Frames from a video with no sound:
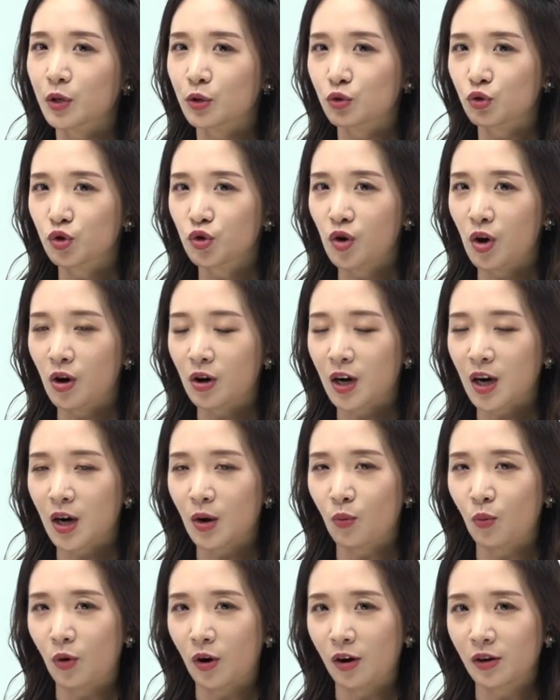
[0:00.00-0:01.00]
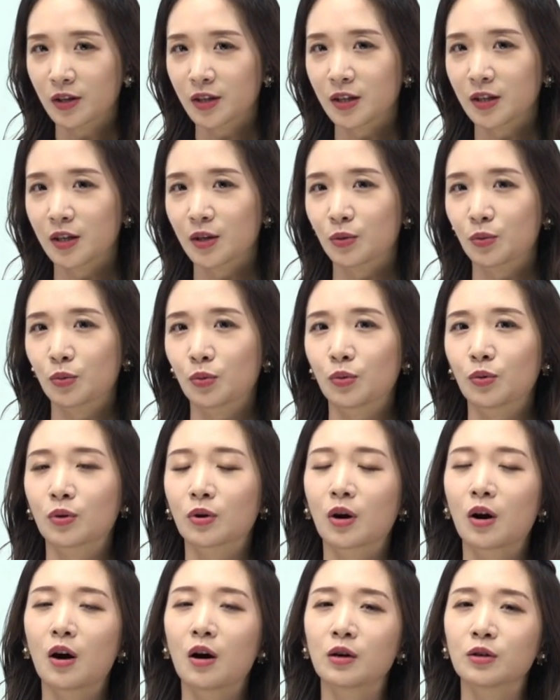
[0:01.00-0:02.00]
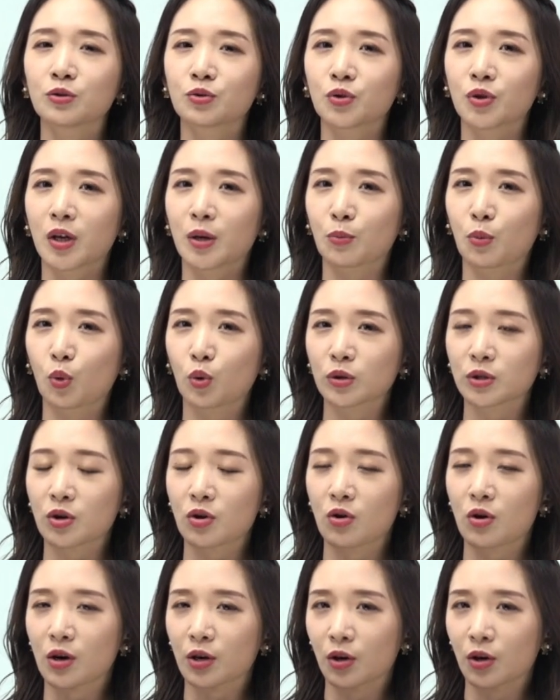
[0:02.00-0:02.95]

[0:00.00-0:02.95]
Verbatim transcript: 주어가 원인이고 cause 뒤에 목적어,